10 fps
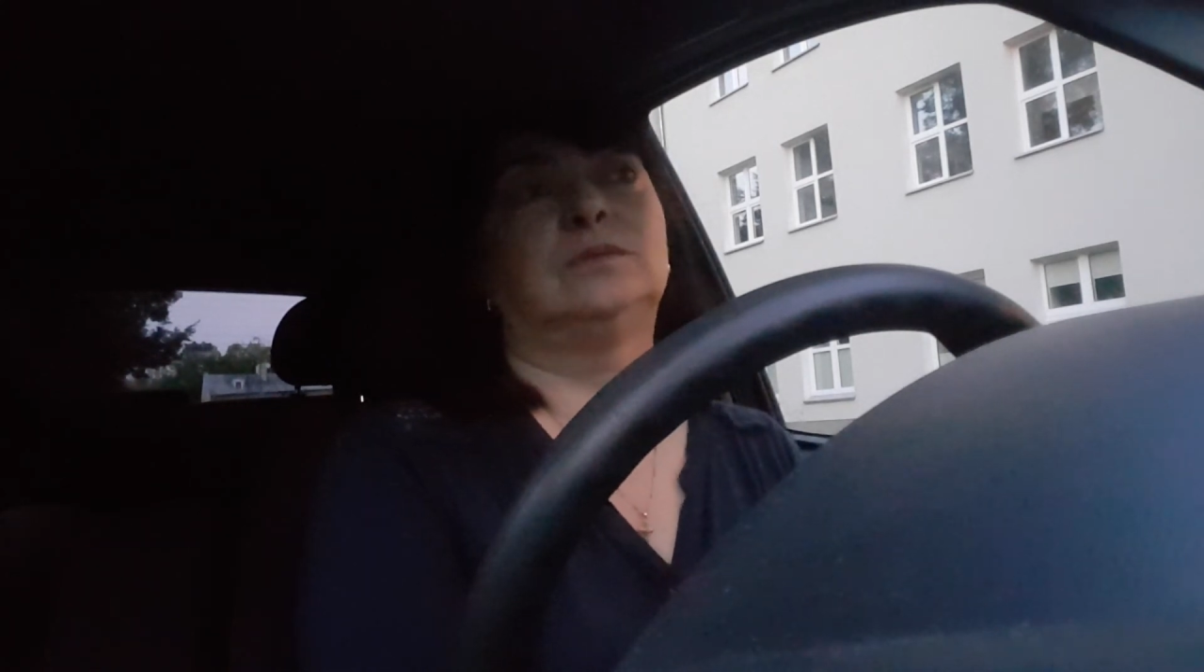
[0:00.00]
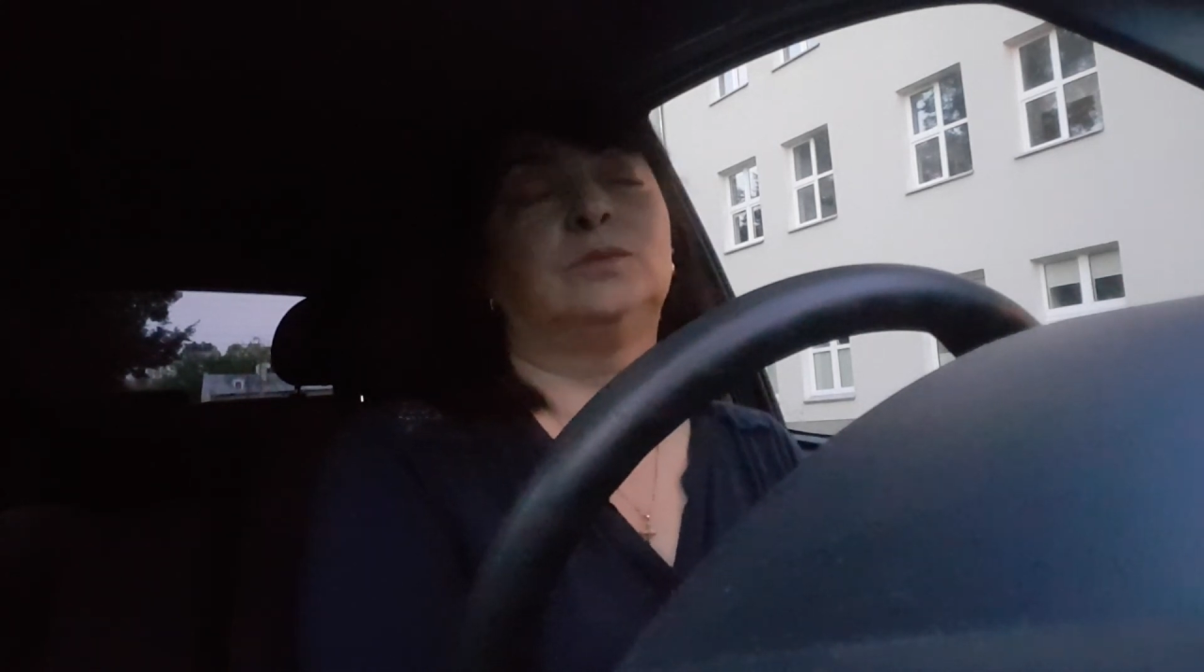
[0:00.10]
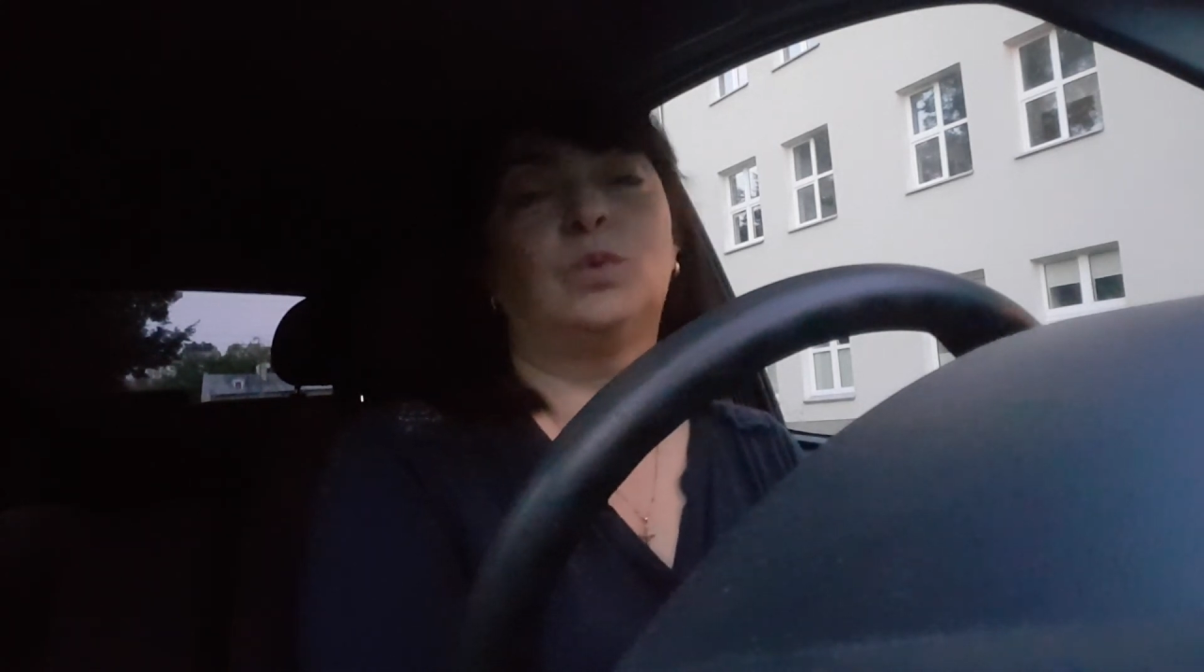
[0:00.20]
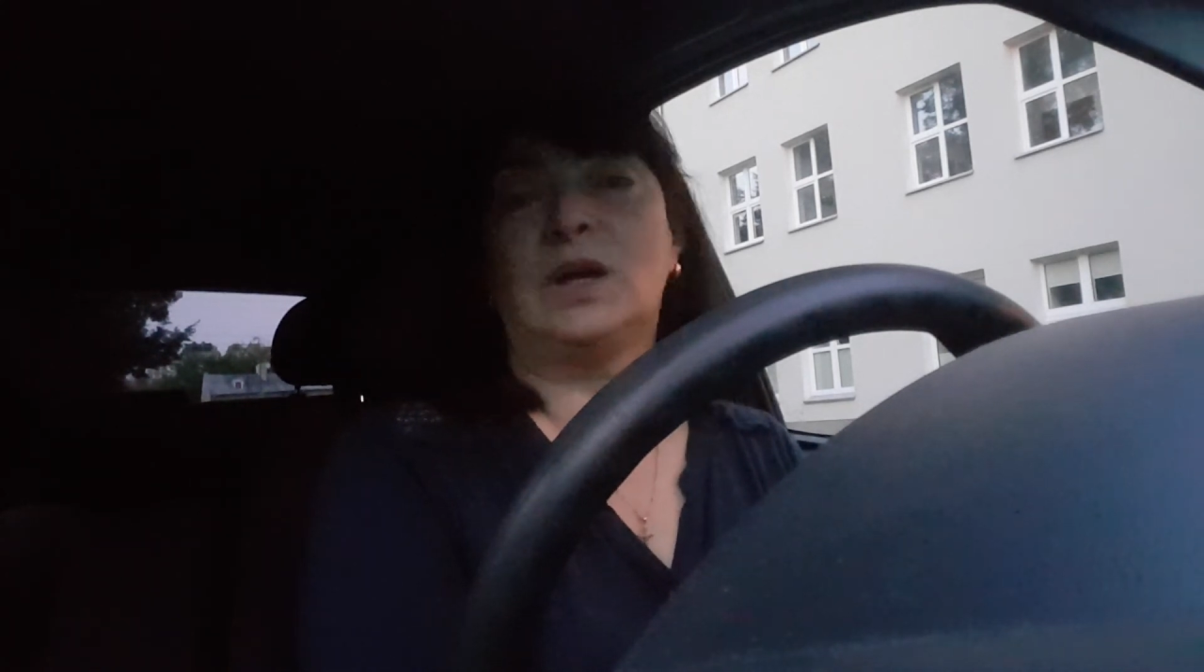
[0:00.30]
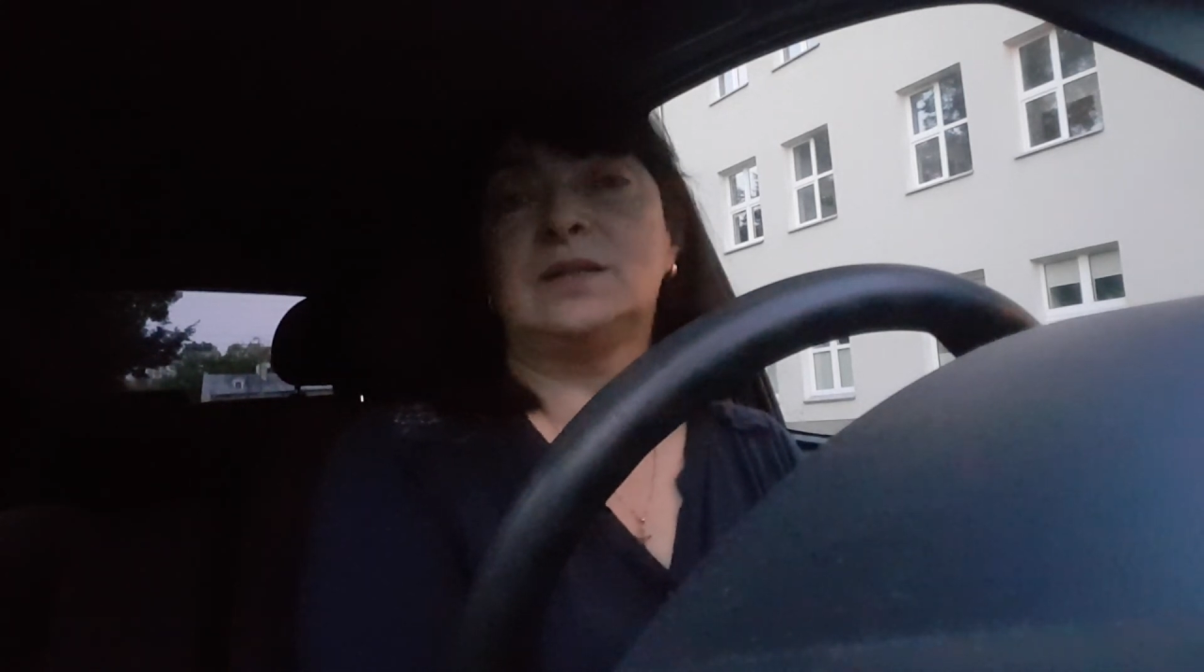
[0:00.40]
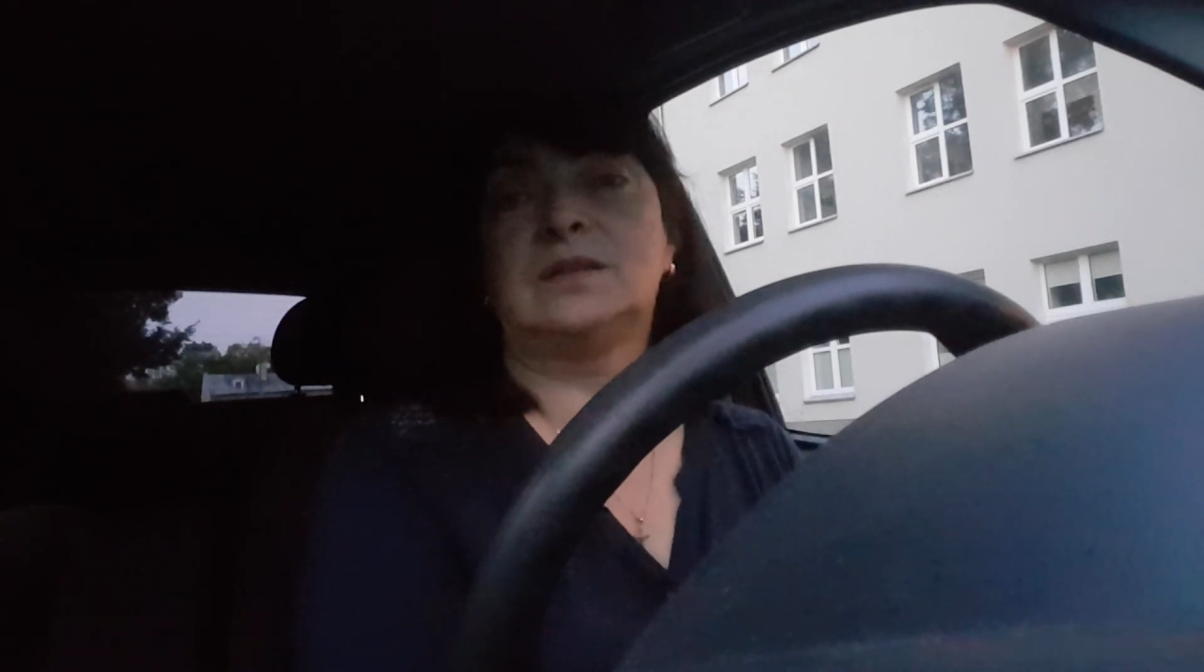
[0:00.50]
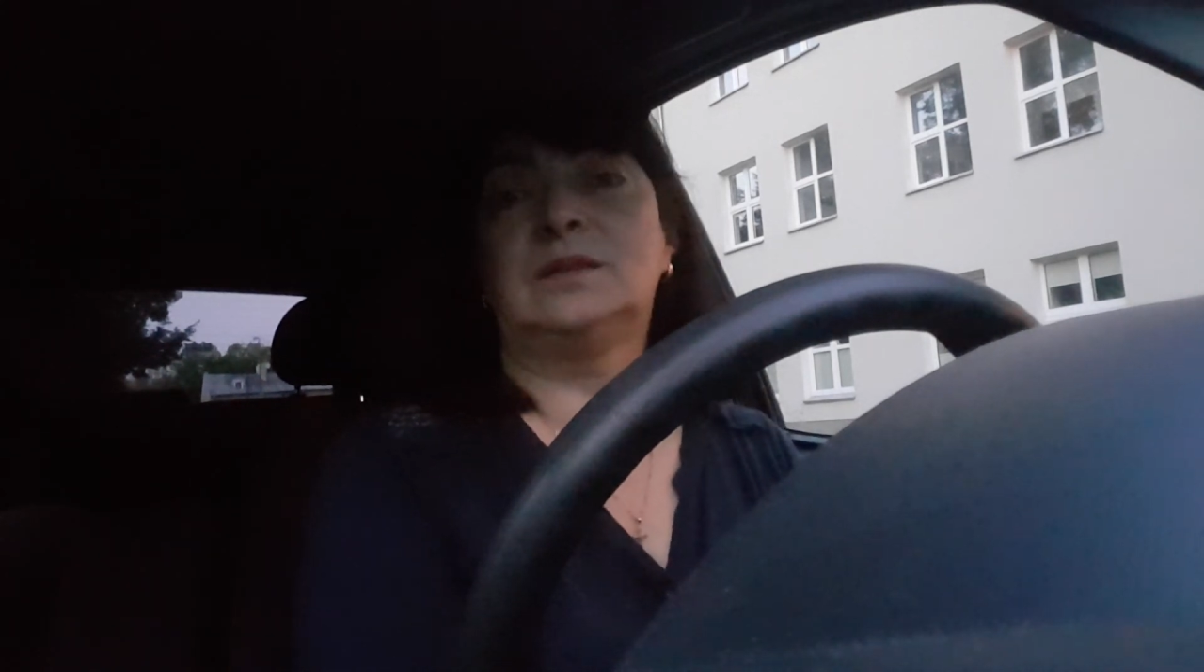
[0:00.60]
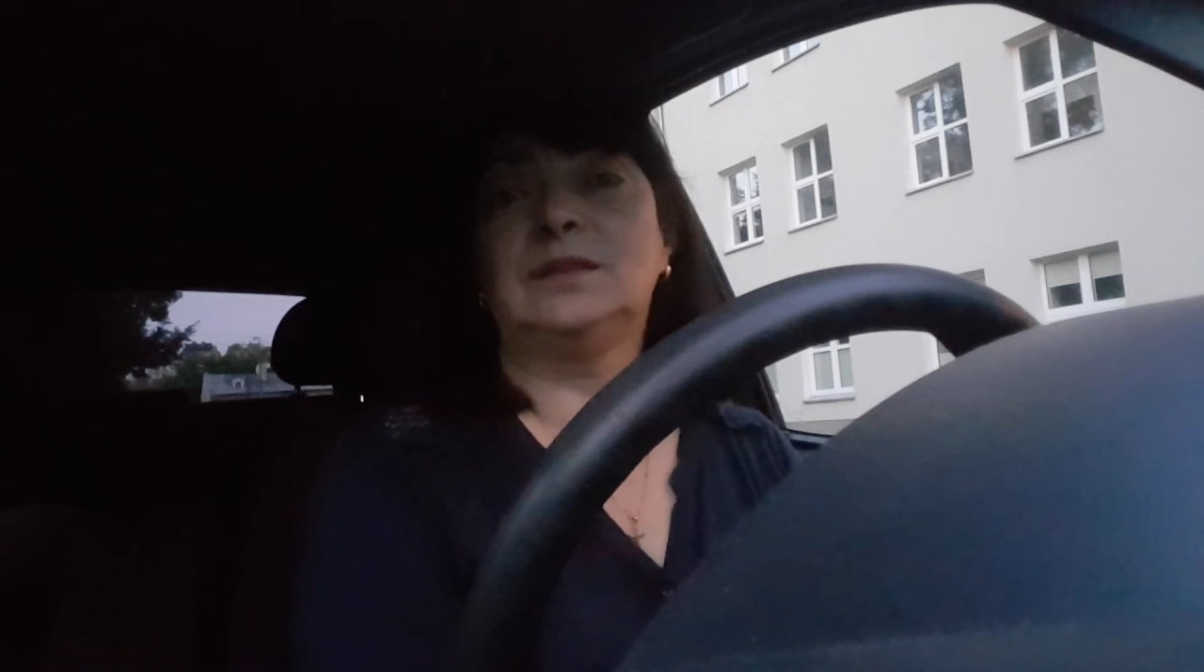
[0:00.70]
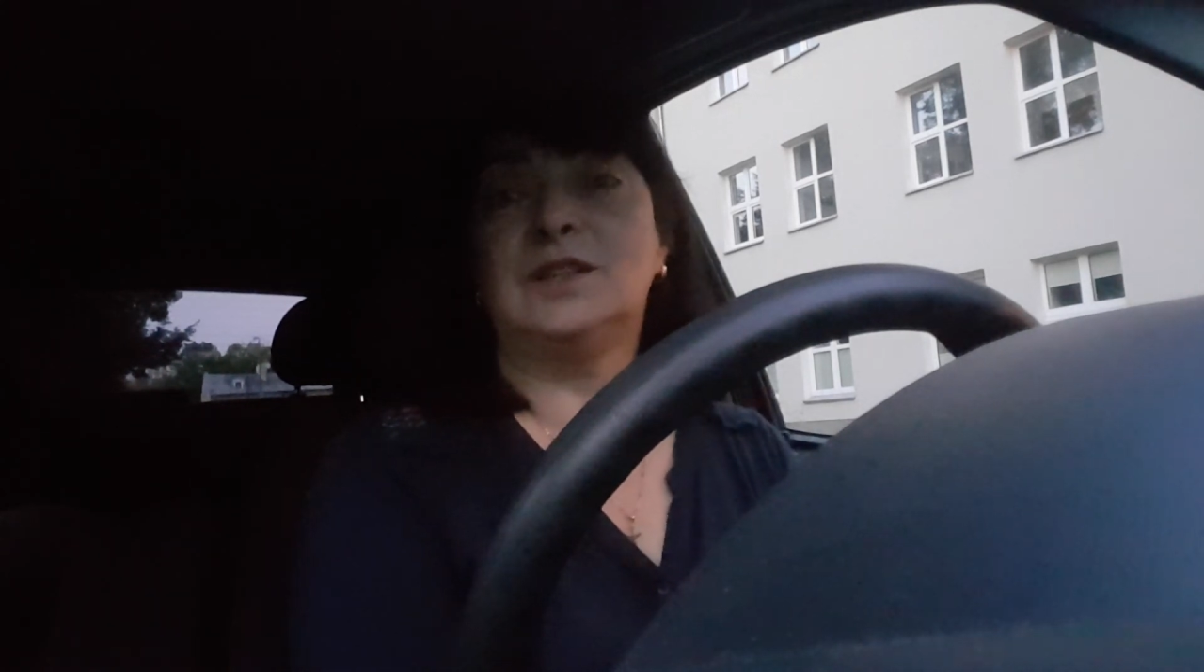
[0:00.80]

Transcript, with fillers: указанные